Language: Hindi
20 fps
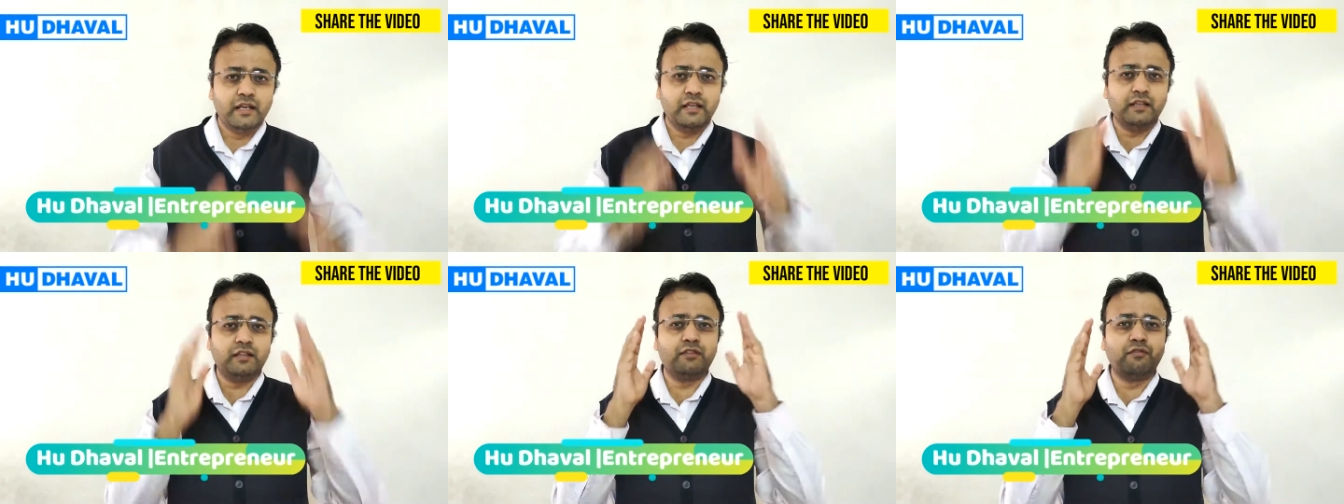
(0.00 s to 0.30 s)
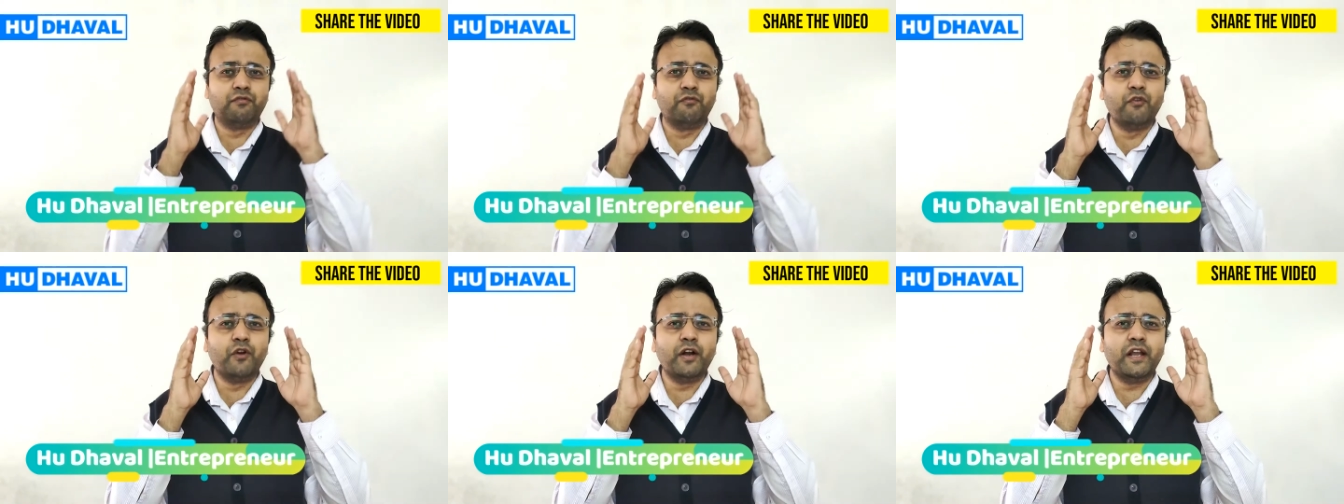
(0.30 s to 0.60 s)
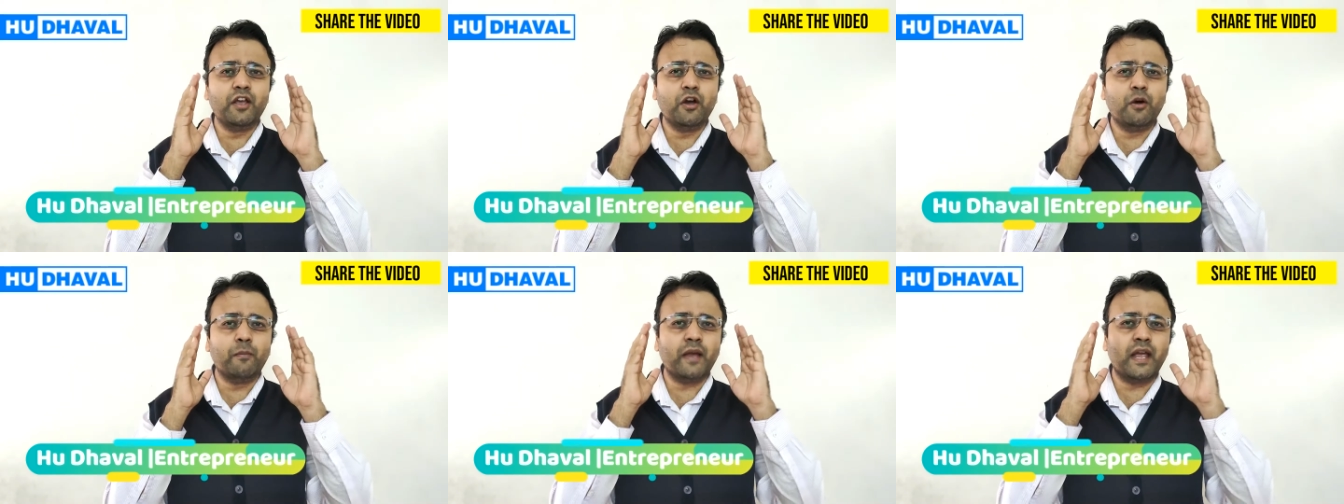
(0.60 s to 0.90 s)
इस
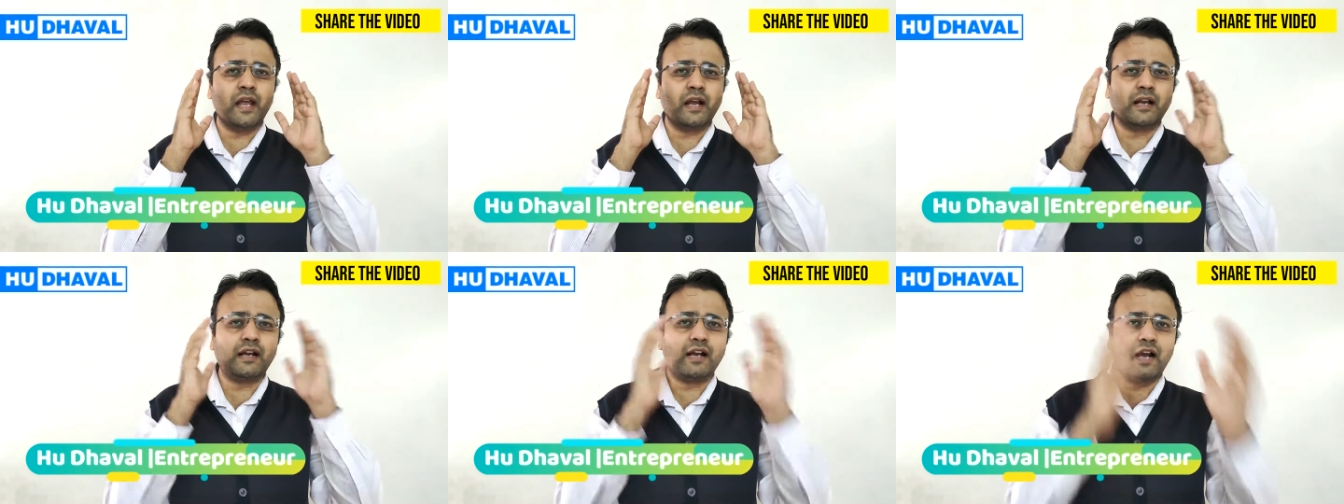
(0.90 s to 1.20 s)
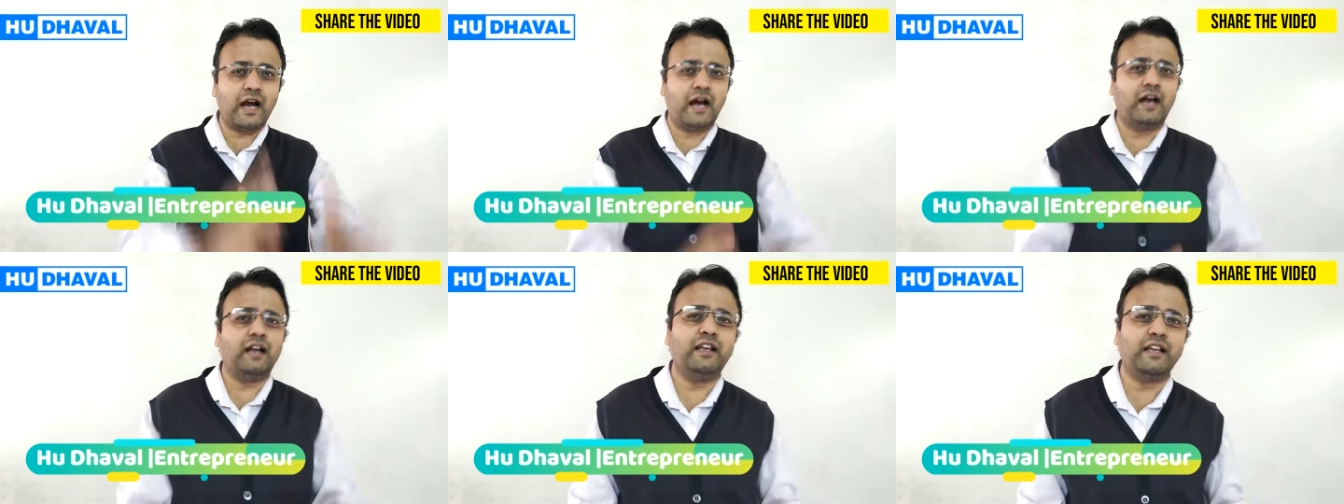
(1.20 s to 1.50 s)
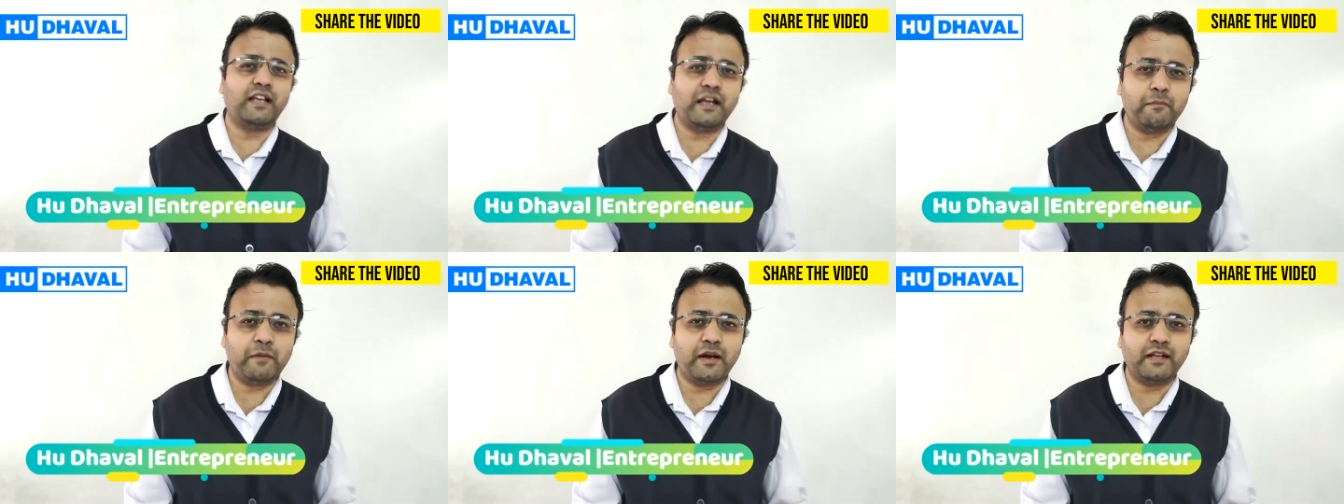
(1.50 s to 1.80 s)
वीडियो में कहानी
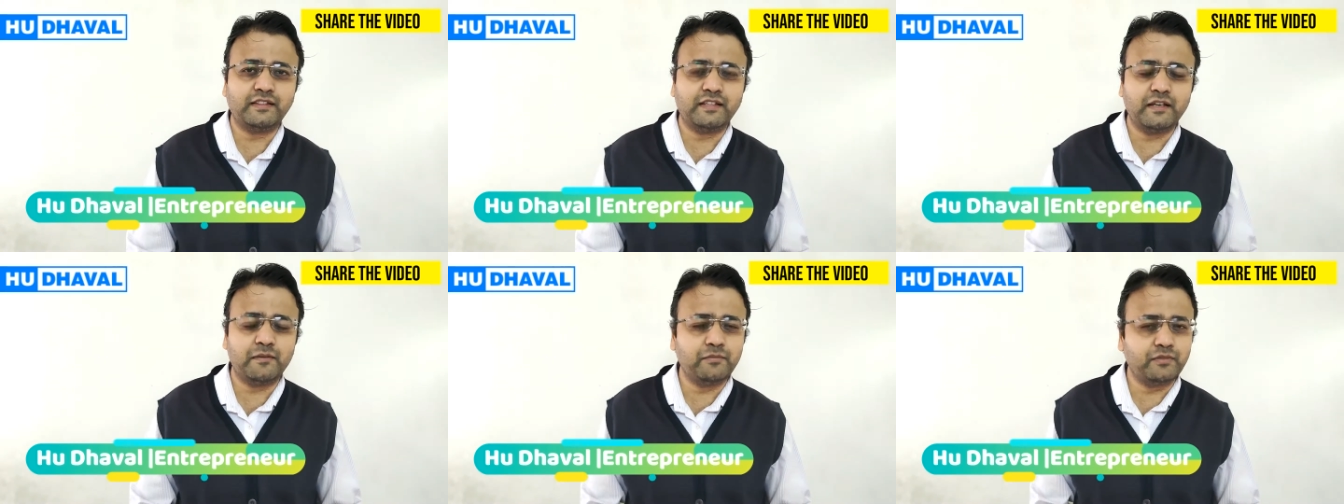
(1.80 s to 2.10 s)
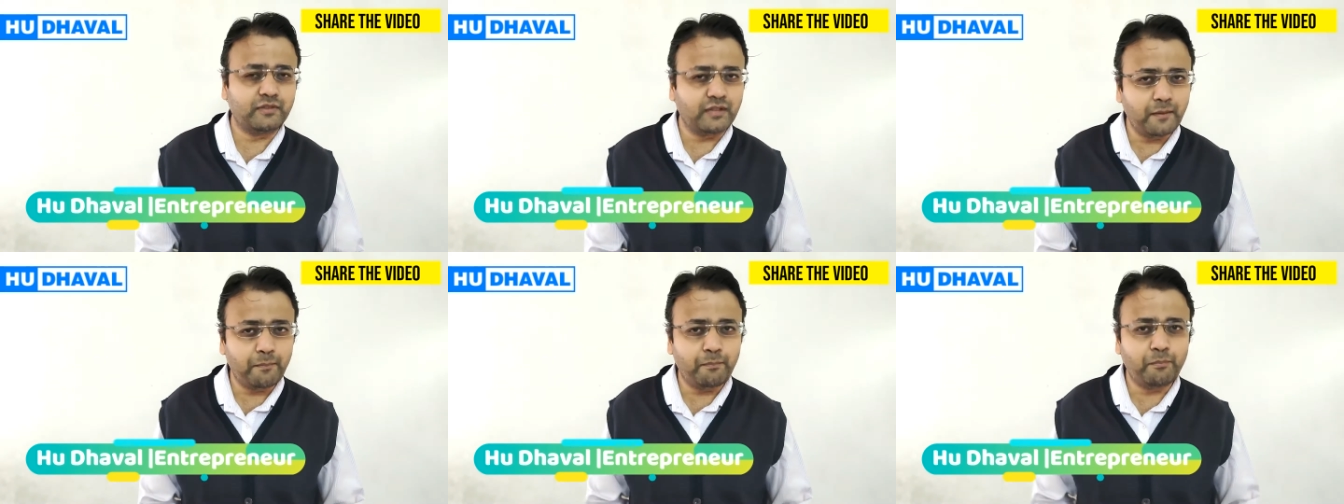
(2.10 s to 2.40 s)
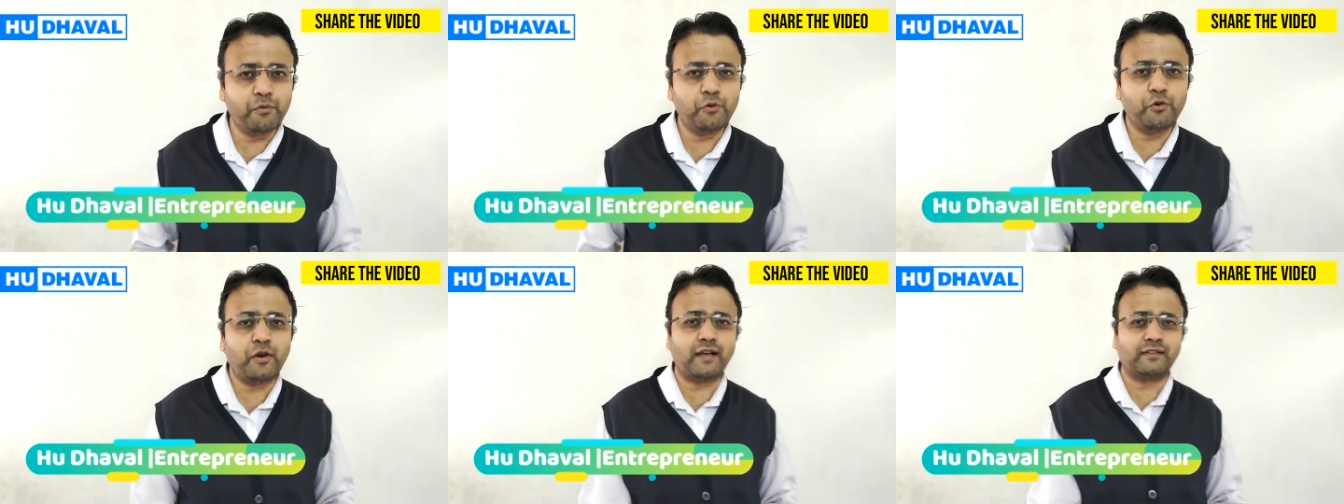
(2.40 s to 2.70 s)
के माध्यम से
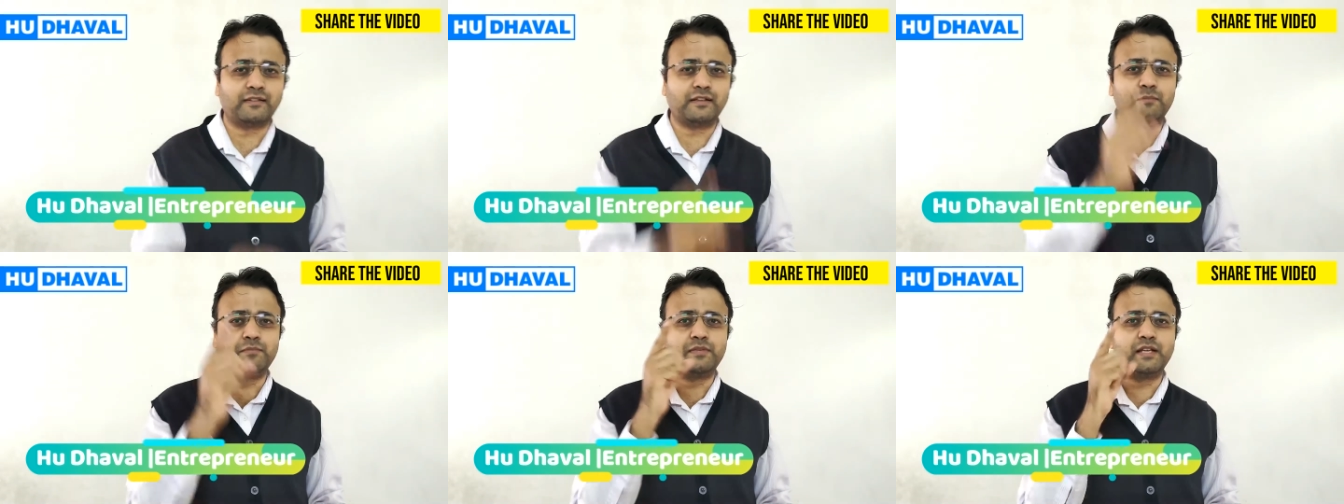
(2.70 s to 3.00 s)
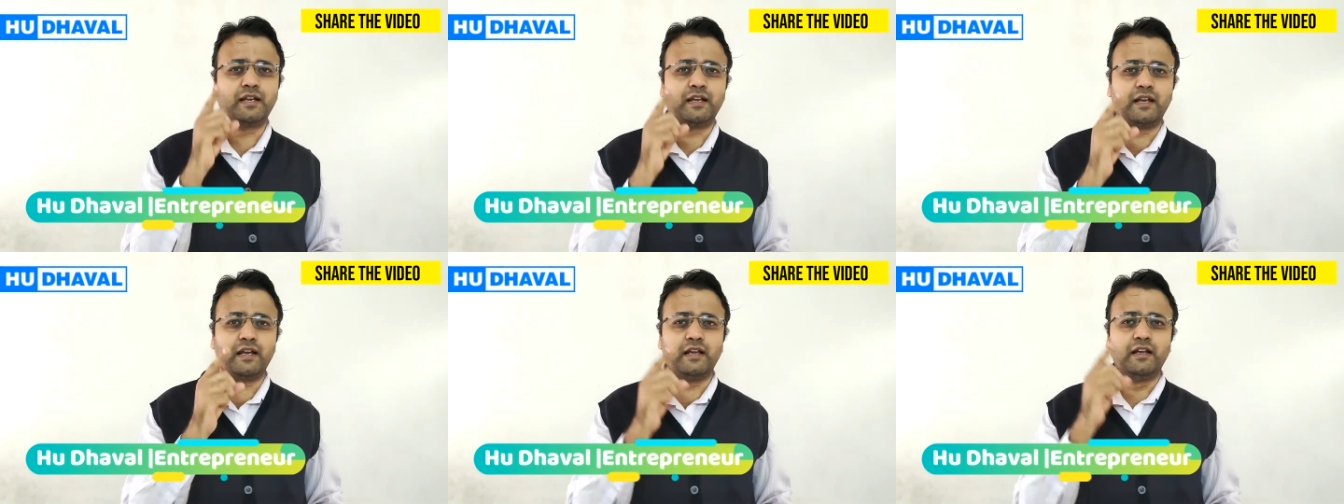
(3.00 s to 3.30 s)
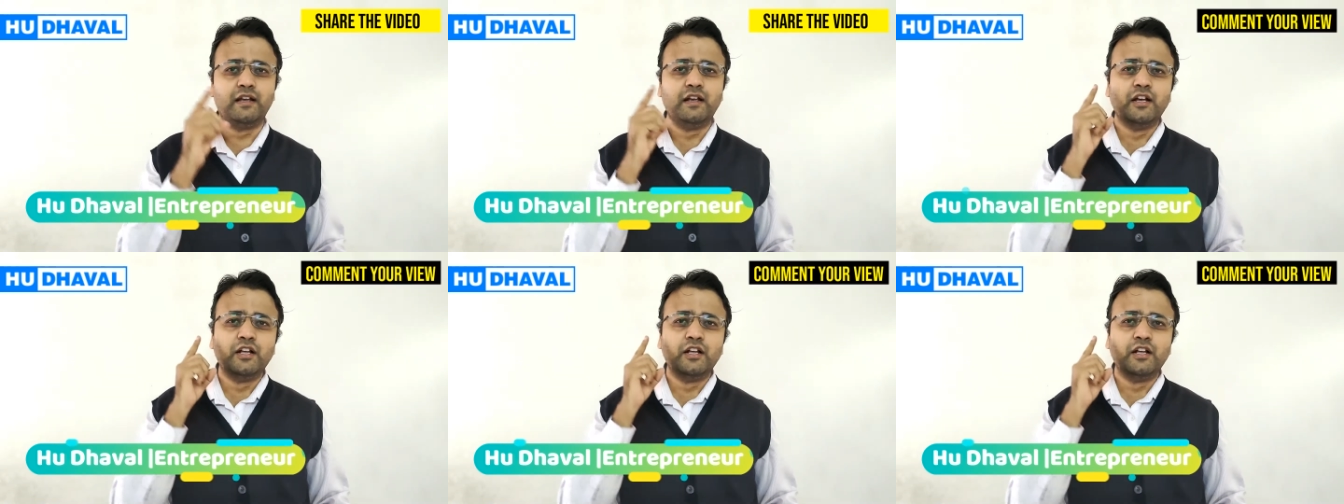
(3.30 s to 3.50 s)
पूरा समझेंगे